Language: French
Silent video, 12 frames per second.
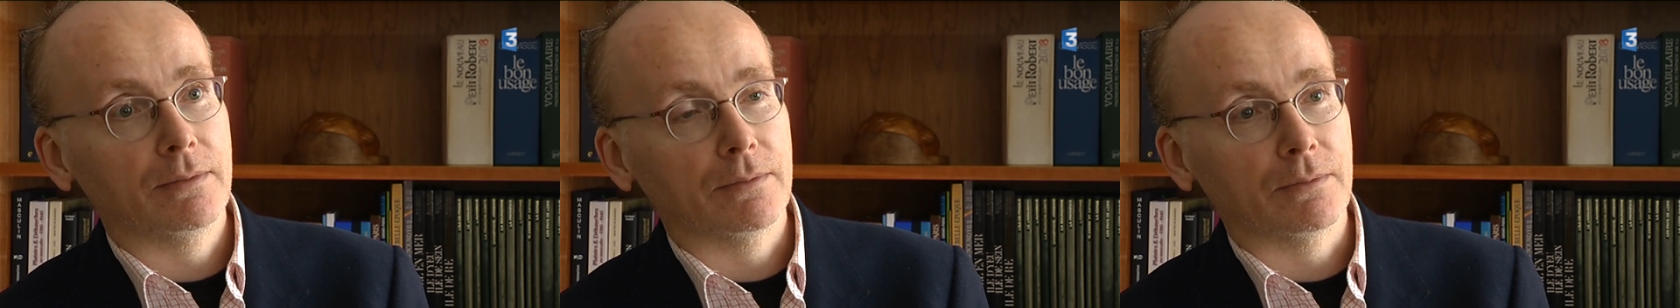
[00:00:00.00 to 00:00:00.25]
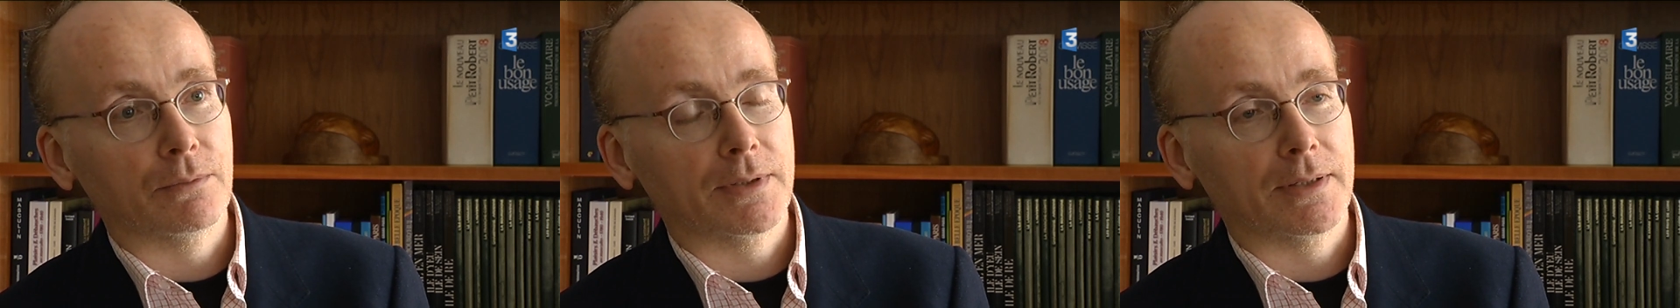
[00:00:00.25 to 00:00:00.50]

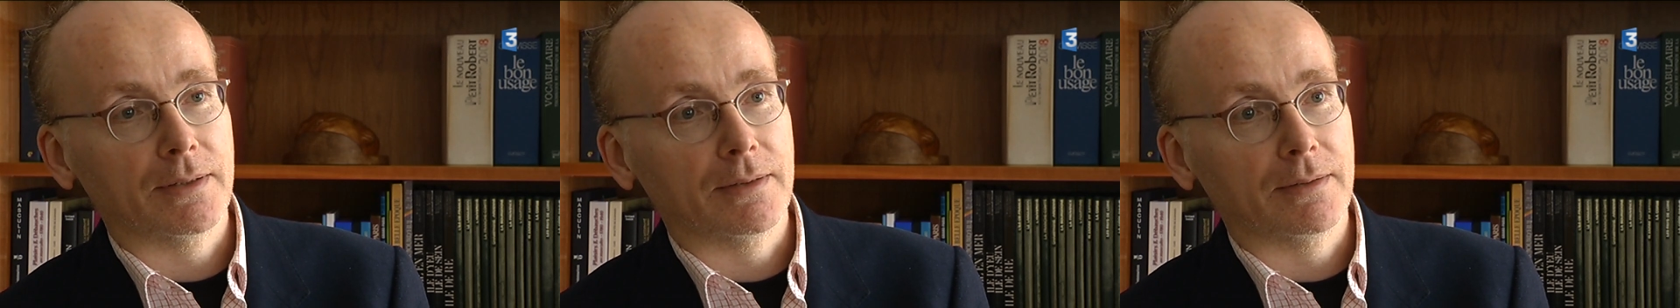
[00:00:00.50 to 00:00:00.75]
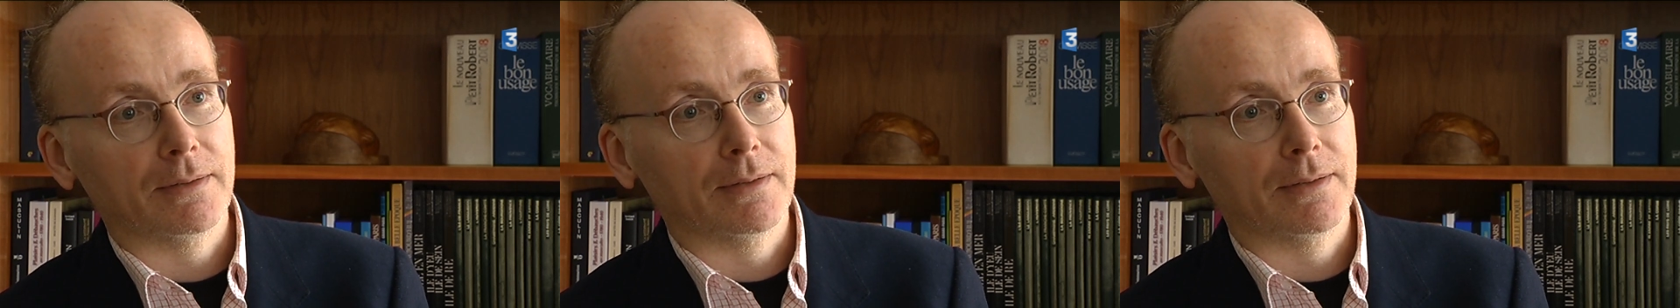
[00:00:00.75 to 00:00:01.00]
euh, loin
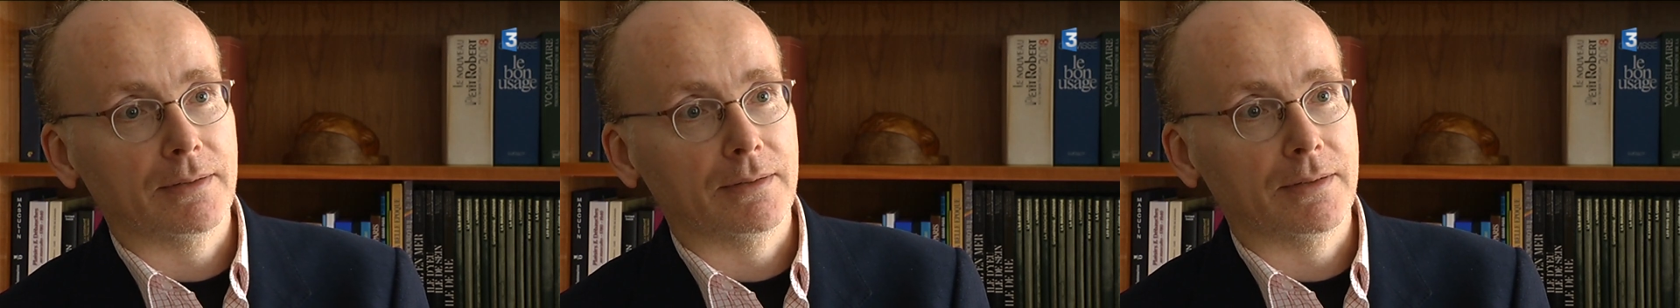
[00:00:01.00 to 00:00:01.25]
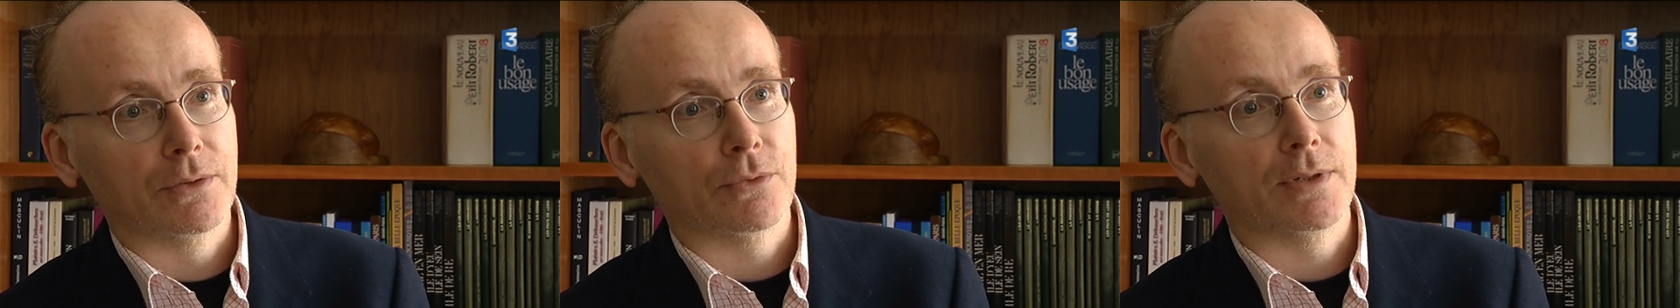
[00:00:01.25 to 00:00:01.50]
des,
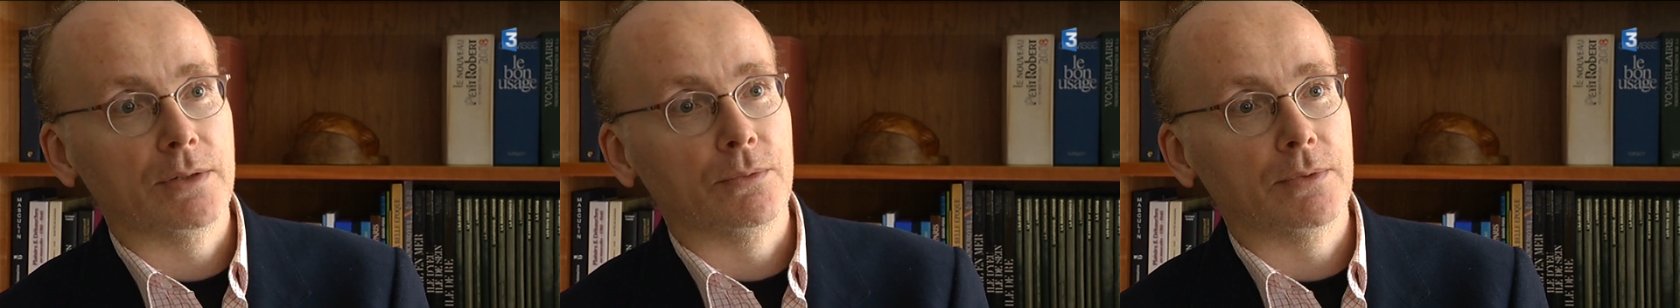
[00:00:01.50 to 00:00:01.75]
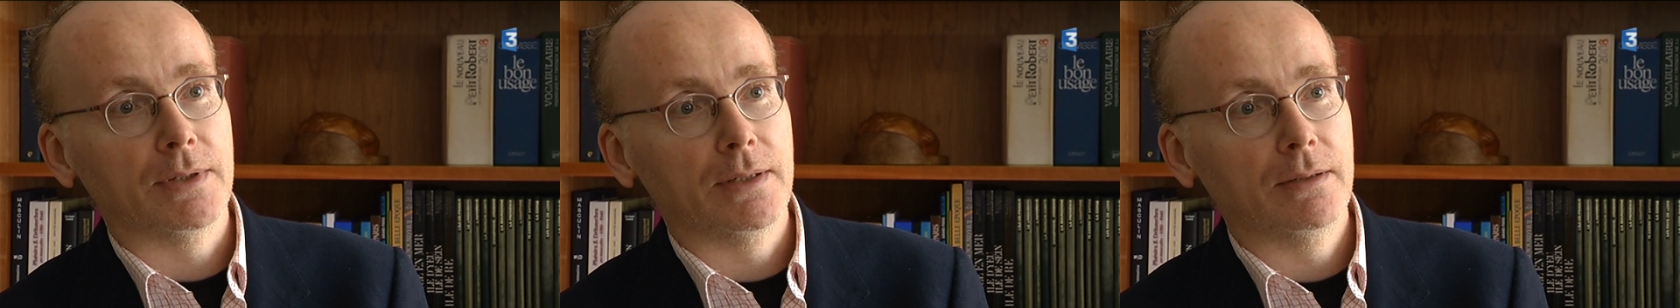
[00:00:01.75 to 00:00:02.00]
choses
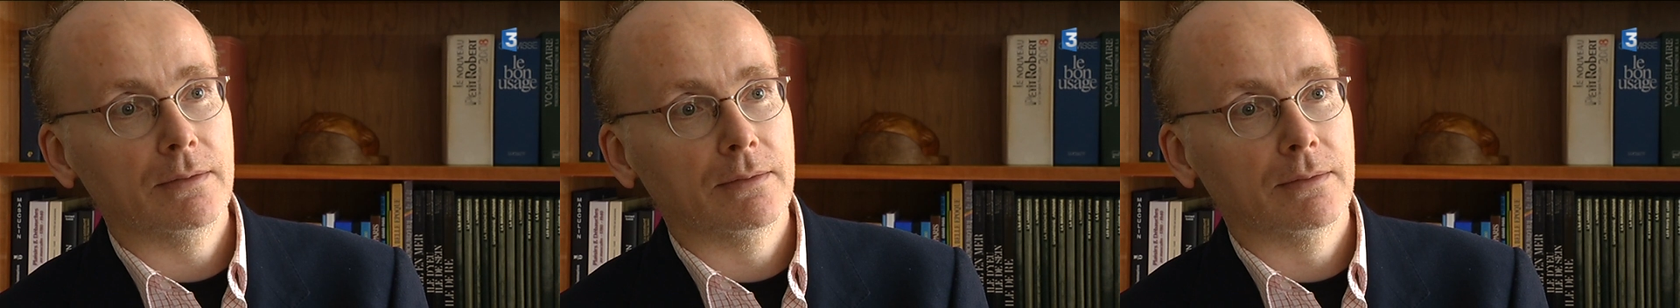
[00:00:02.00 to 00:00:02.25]
inutiles.